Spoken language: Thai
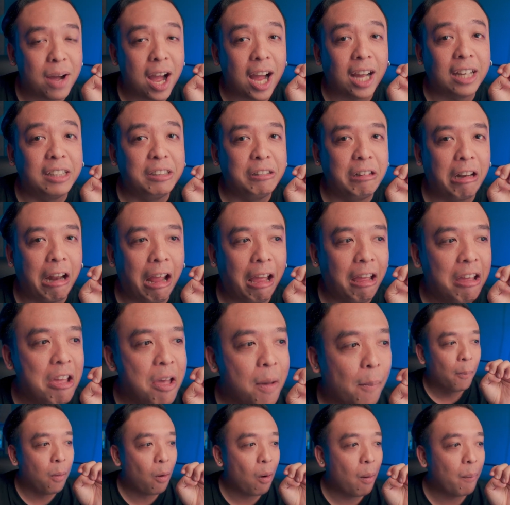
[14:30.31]
มากขึ้นนะ
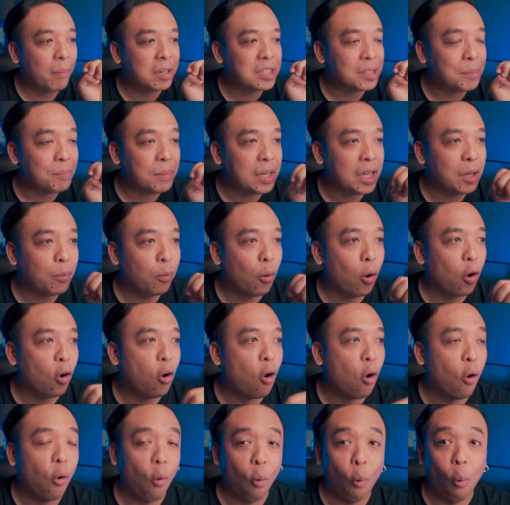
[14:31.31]
เพราะมันจะมีพวก
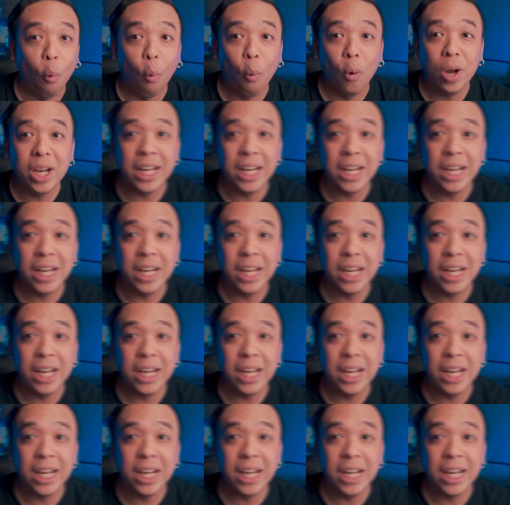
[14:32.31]
ของโอ้